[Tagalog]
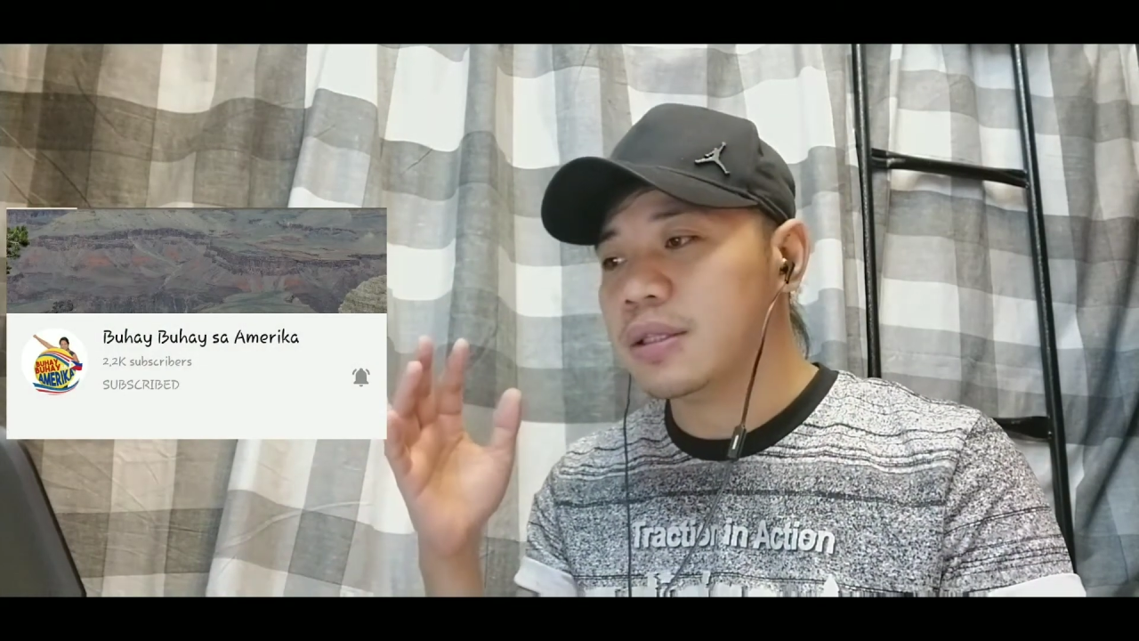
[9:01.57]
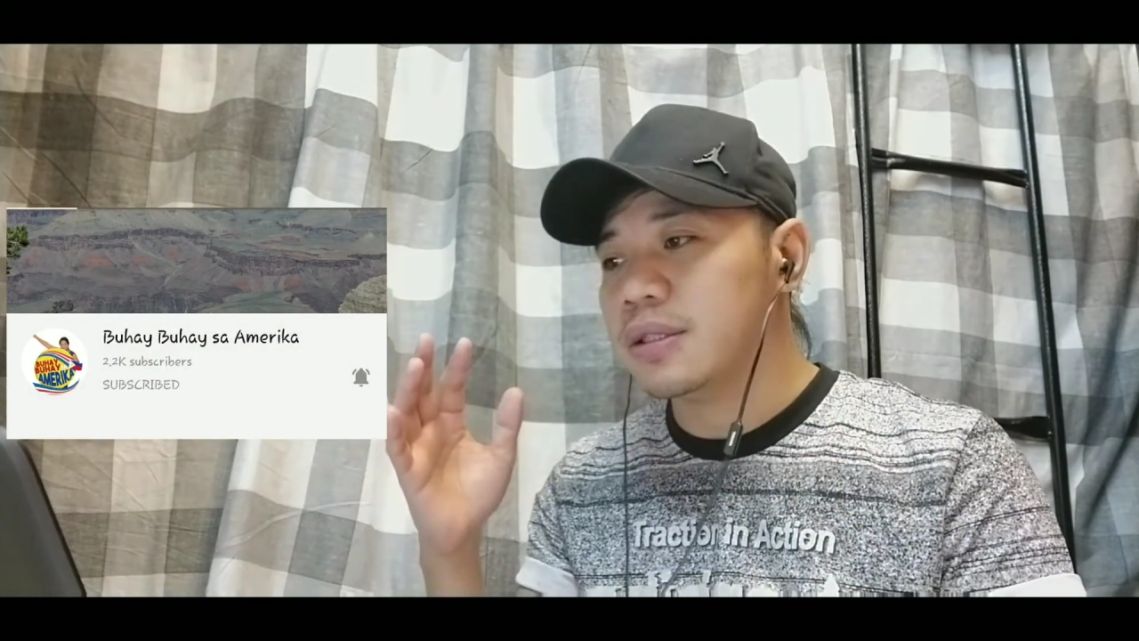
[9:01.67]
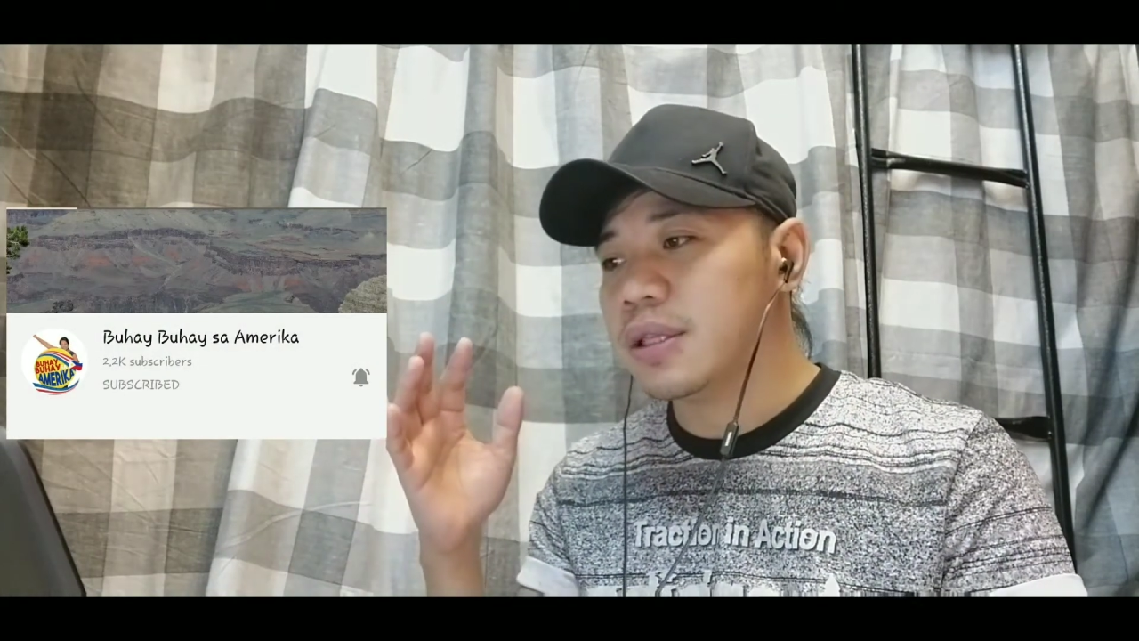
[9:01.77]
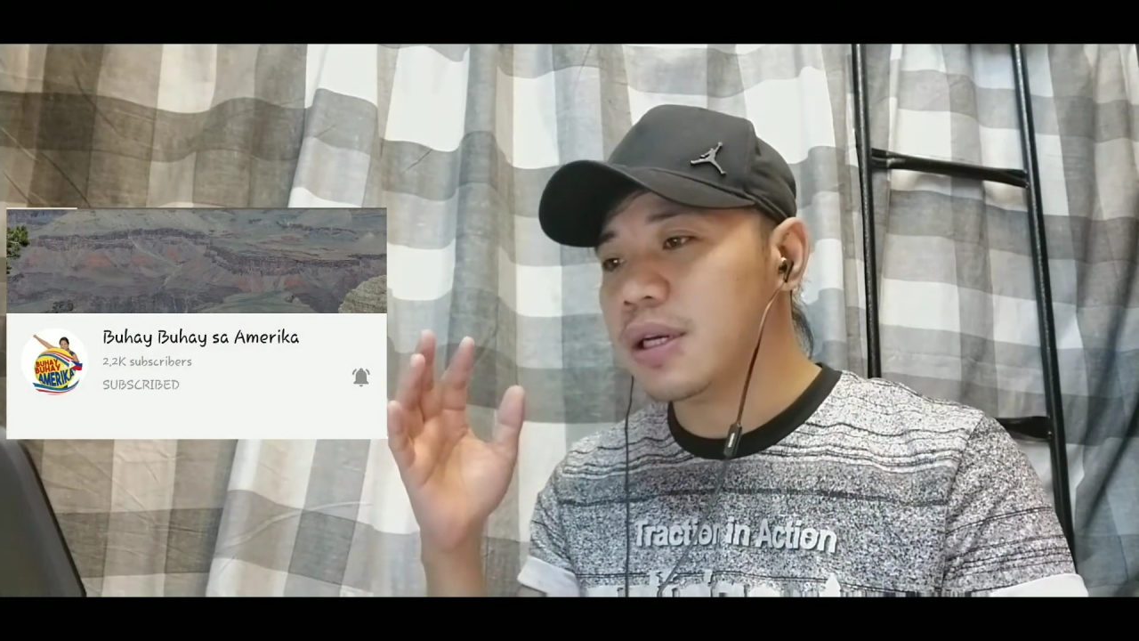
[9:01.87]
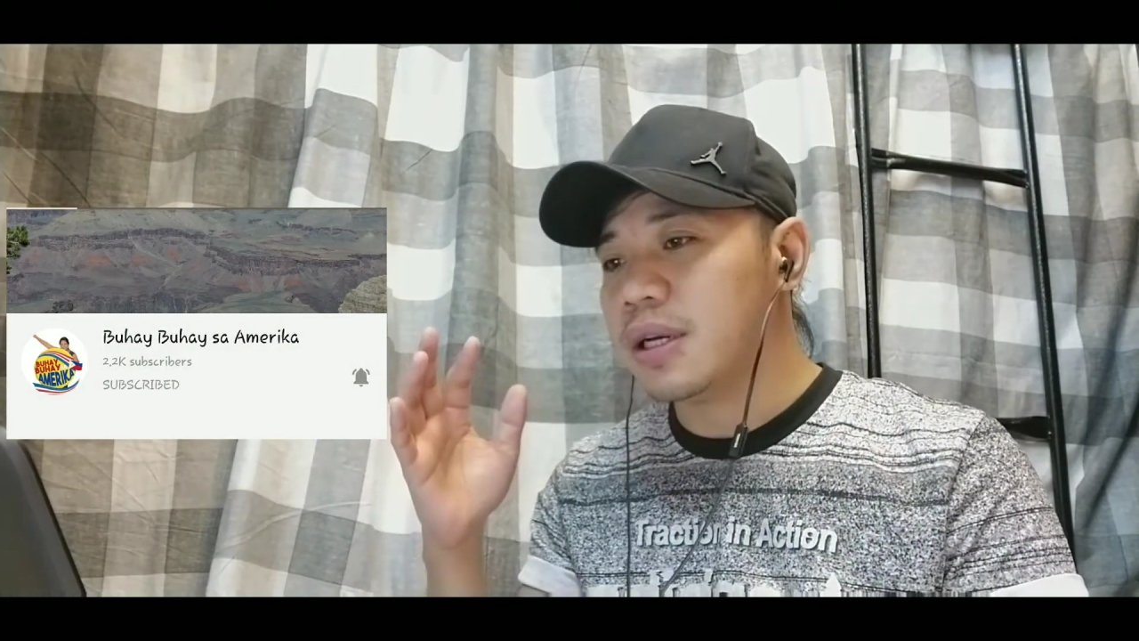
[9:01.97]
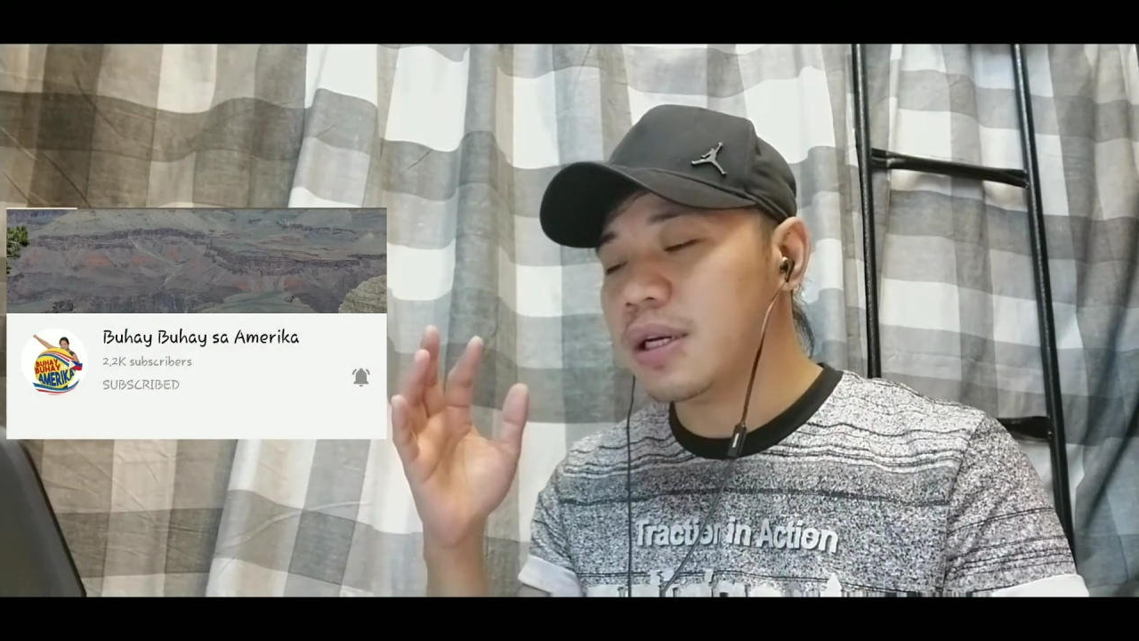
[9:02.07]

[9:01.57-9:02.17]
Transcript: Sa...